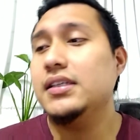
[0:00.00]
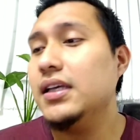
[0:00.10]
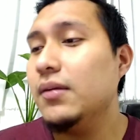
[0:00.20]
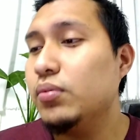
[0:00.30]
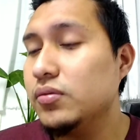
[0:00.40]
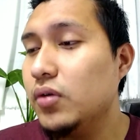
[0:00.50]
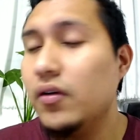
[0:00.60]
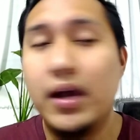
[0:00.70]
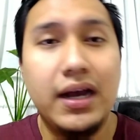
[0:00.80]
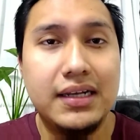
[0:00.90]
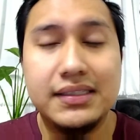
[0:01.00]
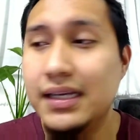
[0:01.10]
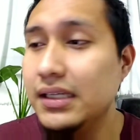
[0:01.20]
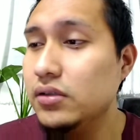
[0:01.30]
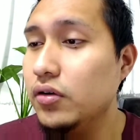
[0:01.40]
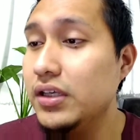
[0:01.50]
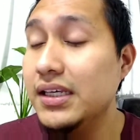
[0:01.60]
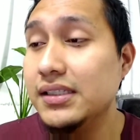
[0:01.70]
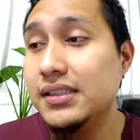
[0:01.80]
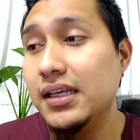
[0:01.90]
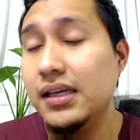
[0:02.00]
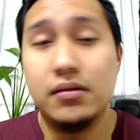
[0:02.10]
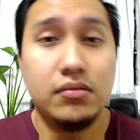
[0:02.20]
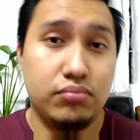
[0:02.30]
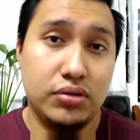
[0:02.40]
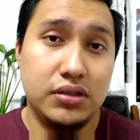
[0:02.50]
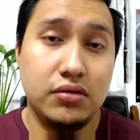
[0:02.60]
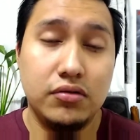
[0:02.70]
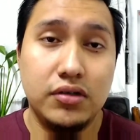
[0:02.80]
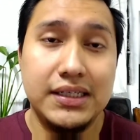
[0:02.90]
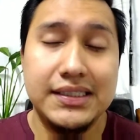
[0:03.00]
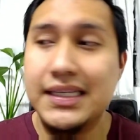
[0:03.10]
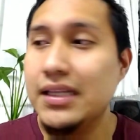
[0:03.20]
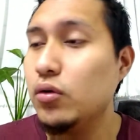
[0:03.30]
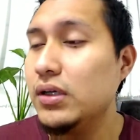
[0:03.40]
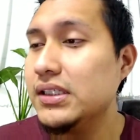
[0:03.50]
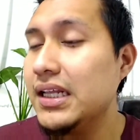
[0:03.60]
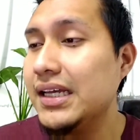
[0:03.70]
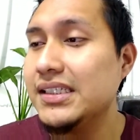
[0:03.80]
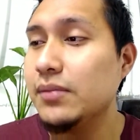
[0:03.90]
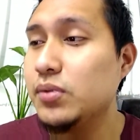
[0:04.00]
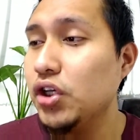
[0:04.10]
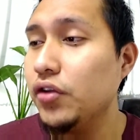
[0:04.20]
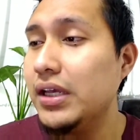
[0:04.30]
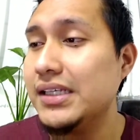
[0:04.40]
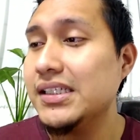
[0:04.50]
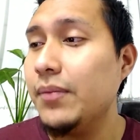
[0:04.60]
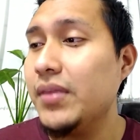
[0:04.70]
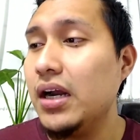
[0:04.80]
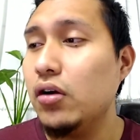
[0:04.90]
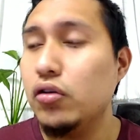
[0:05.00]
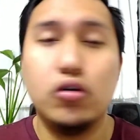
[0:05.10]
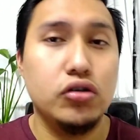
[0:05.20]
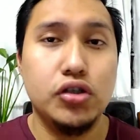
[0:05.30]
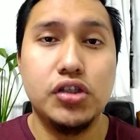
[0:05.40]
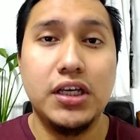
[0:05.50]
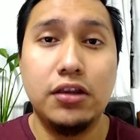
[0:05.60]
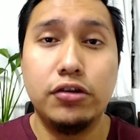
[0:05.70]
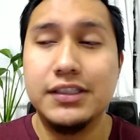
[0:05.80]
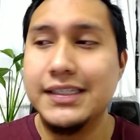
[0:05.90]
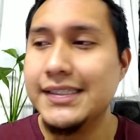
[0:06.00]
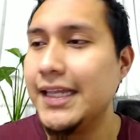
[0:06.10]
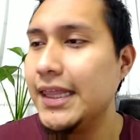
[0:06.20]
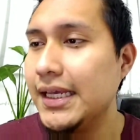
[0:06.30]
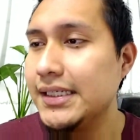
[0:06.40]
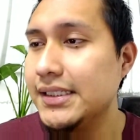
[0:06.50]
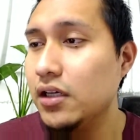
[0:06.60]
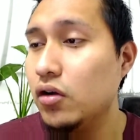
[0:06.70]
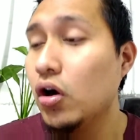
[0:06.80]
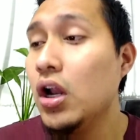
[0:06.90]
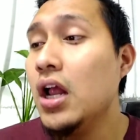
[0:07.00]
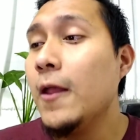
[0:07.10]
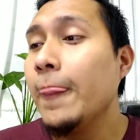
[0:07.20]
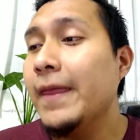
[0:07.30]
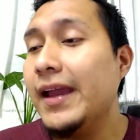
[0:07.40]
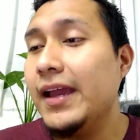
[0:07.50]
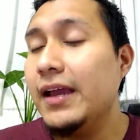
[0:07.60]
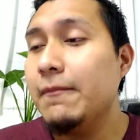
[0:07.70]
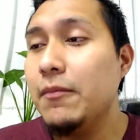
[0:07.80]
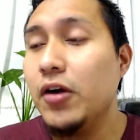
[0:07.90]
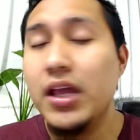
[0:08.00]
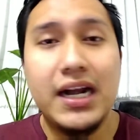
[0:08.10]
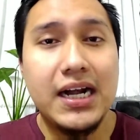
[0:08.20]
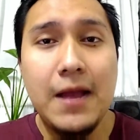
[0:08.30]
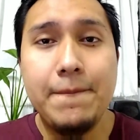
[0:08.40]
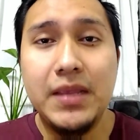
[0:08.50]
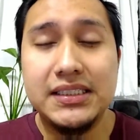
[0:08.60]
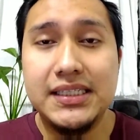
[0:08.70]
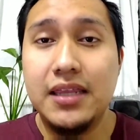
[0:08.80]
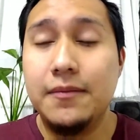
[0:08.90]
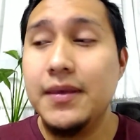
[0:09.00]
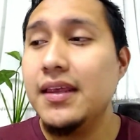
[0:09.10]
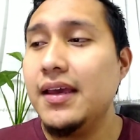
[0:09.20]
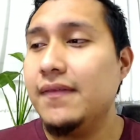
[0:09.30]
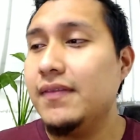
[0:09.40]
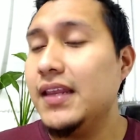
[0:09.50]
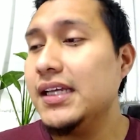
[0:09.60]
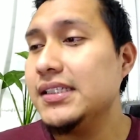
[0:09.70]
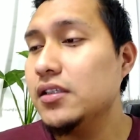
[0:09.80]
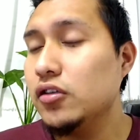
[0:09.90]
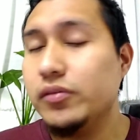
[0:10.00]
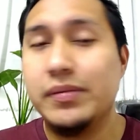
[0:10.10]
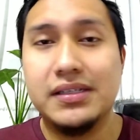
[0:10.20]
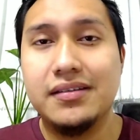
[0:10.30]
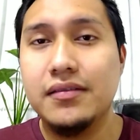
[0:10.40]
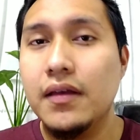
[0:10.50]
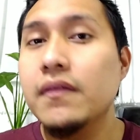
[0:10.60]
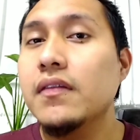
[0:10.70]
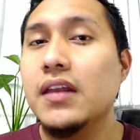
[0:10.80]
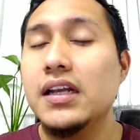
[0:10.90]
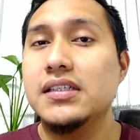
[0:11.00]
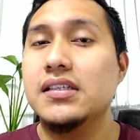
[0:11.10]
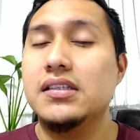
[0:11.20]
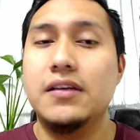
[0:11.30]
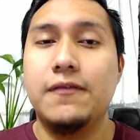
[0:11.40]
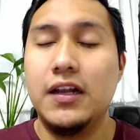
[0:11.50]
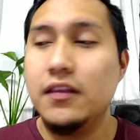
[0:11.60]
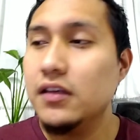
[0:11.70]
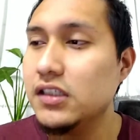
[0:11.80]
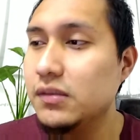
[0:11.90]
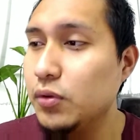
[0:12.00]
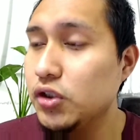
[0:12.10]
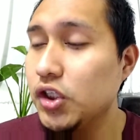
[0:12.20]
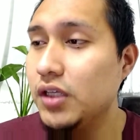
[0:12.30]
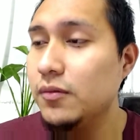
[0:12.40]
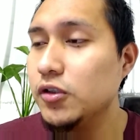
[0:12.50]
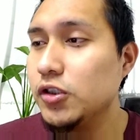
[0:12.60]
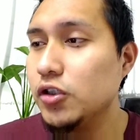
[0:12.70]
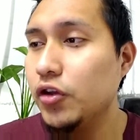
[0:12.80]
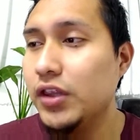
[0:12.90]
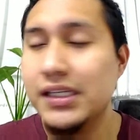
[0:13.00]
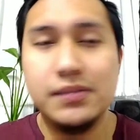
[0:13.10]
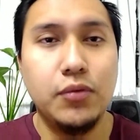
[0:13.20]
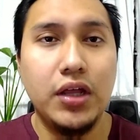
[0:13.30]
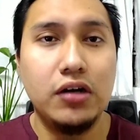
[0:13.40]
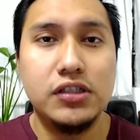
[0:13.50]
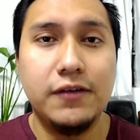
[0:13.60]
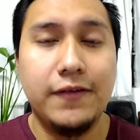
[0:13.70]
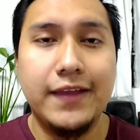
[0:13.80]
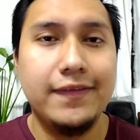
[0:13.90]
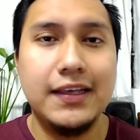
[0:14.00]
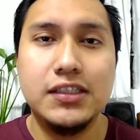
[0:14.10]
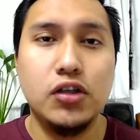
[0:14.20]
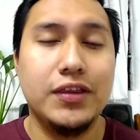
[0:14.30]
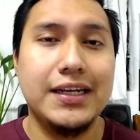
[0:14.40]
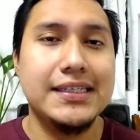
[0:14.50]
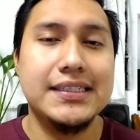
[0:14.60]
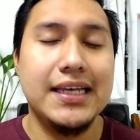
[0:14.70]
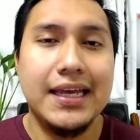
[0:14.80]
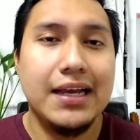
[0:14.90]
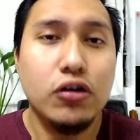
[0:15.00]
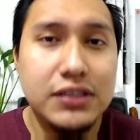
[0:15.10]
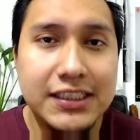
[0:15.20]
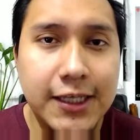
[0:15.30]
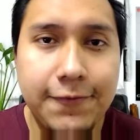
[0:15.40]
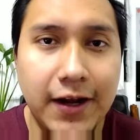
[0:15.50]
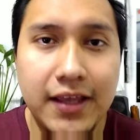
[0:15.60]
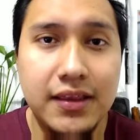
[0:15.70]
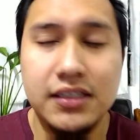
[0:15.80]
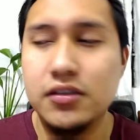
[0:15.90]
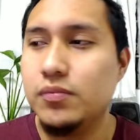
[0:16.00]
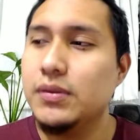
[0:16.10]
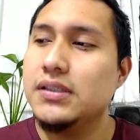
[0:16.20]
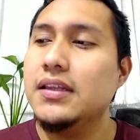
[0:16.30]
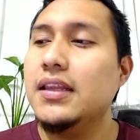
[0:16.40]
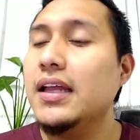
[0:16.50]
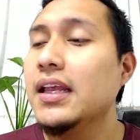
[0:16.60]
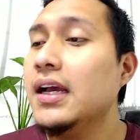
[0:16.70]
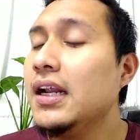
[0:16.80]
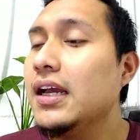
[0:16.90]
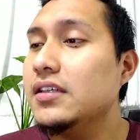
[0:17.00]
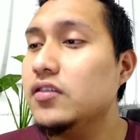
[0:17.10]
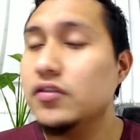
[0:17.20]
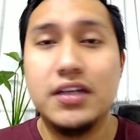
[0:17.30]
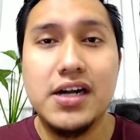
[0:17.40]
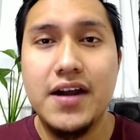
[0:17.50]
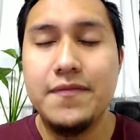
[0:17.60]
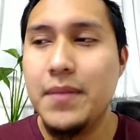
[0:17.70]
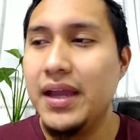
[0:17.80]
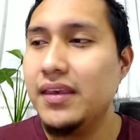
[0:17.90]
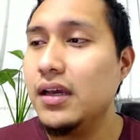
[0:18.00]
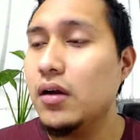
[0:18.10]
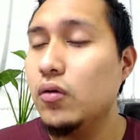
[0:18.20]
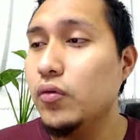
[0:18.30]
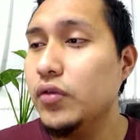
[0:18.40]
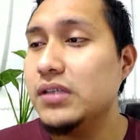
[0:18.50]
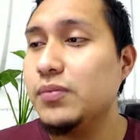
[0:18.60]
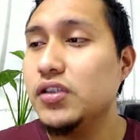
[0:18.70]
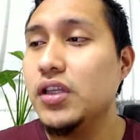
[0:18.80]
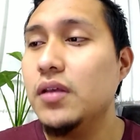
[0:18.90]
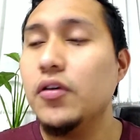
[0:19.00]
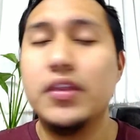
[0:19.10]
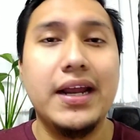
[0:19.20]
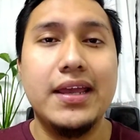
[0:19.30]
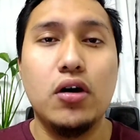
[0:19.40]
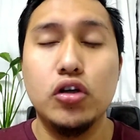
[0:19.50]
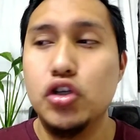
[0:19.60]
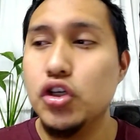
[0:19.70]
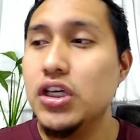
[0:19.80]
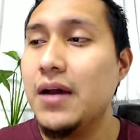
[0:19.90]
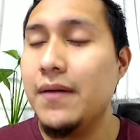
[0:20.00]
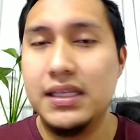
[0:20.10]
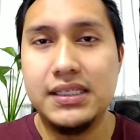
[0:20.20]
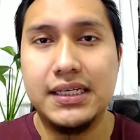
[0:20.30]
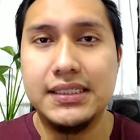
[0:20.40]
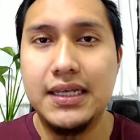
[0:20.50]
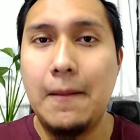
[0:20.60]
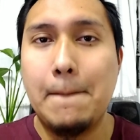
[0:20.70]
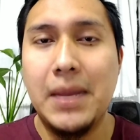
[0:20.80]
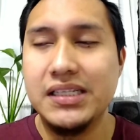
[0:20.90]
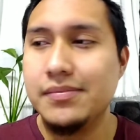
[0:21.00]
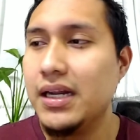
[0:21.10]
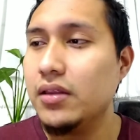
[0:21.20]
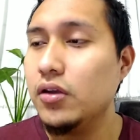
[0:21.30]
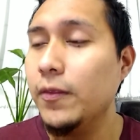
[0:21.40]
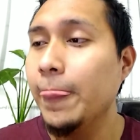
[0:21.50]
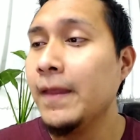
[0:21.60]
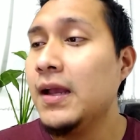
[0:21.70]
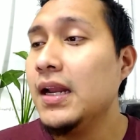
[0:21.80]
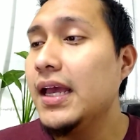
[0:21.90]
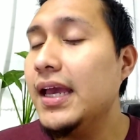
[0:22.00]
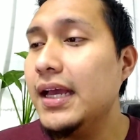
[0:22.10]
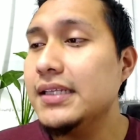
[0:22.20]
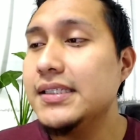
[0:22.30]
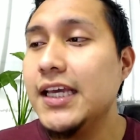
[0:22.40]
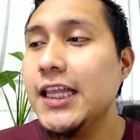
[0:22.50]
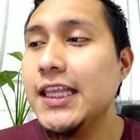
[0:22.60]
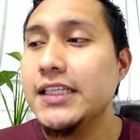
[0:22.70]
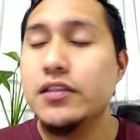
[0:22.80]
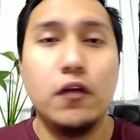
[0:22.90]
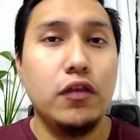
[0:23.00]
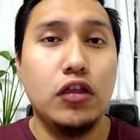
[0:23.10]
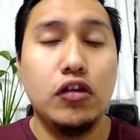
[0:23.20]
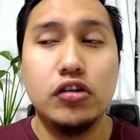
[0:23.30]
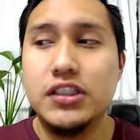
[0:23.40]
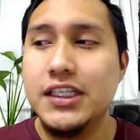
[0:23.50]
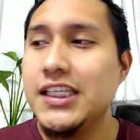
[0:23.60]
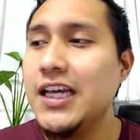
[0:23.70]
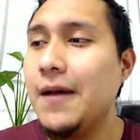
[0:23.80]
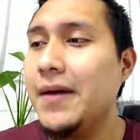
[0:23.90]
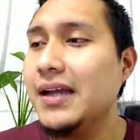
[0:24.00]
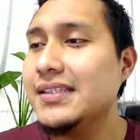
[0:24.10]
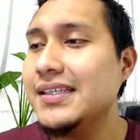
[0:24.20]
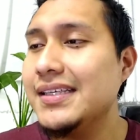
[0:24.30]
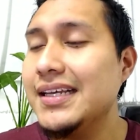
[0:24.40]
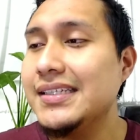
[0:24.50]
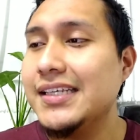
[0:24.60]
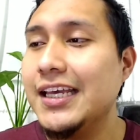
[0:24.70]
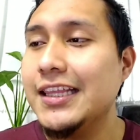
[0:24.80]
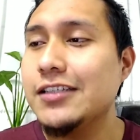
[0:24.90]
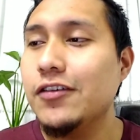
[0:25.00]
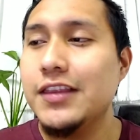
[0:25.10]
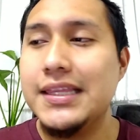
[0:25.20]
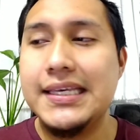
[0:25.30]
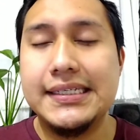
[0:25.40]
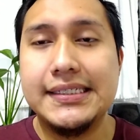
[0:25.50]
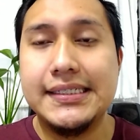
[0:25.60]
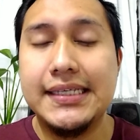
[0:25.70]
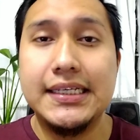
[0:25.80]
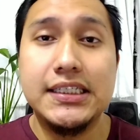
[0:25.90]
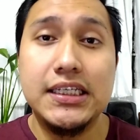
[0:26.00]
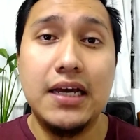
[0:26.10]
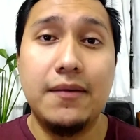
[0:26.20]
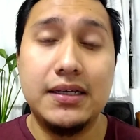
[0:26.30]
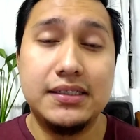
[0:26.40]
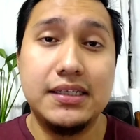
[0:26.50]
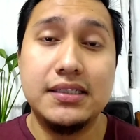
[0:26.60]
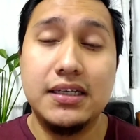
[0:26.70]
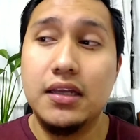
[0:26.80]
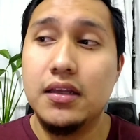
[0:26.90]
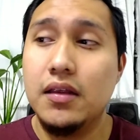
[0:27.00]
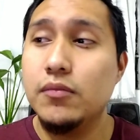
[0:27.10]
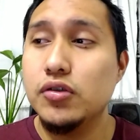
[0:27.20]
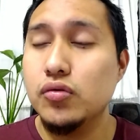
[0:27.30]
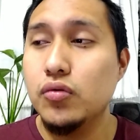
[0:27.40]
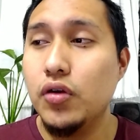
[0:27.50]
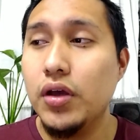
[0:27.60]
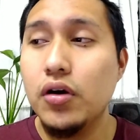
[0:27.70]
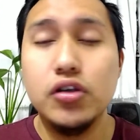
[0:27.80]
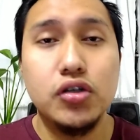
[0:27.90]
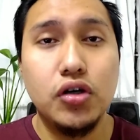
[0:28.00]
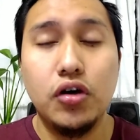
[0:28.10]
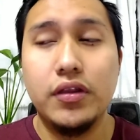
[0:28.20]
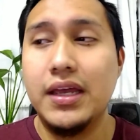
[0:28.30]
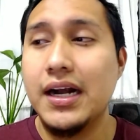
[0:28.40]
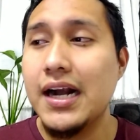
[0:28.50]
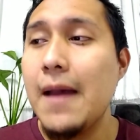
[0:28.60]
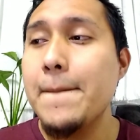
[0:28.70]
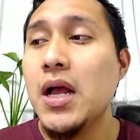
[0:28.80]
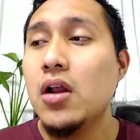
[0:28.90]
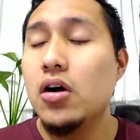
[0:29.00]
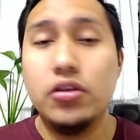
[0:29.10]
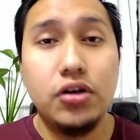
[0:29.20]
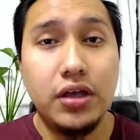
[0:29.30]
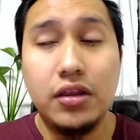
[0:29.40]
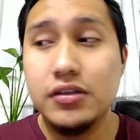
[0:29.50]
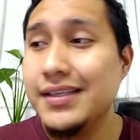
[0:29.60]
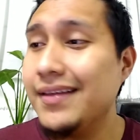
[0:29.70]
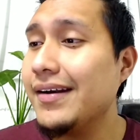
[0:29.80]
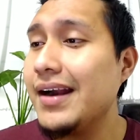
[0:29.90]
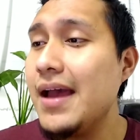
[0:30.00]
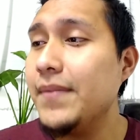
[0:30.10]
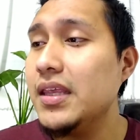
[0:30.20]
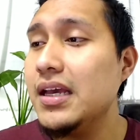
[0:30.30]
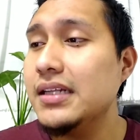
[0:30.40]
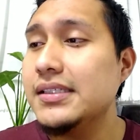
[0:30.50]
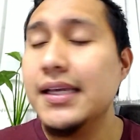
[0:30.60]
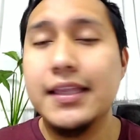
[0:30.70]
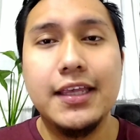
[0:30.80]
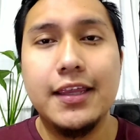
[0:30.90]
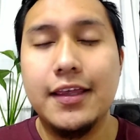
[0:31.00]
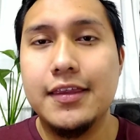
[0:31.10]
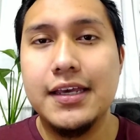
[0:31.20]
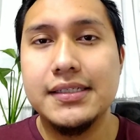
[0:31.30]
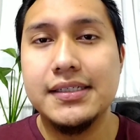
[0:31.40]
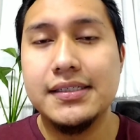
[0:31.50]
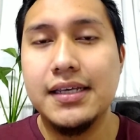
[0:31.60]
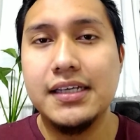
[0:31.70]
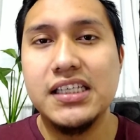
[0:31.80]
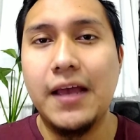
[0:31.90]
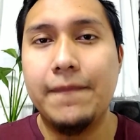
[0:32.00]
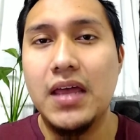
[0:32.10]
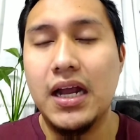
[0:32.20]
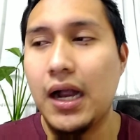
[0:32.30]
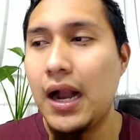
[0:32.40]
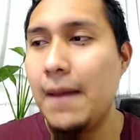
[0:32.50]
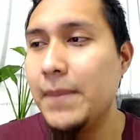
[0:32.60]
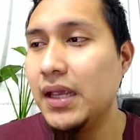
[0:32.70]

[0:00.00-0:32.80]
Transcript: Así que pues bueno, háganles caso. Y este pues no es, no es la excepción. Snapdragon 865. Eh, memoria RAM se divide en tres, nos presentan tres diferentes dispositivos o tres modelos diferentes o tres eh, cosas diferentes nos presentan estos de Red Magic. Un dispositivo trae 8 GB que es el más baratón. El siguiente son 12 GB y el siguiente son 16 GB. Así que tenemos uno de 8 de RAM, otro de 12 de RAM y el siguiente de 16 de RAM.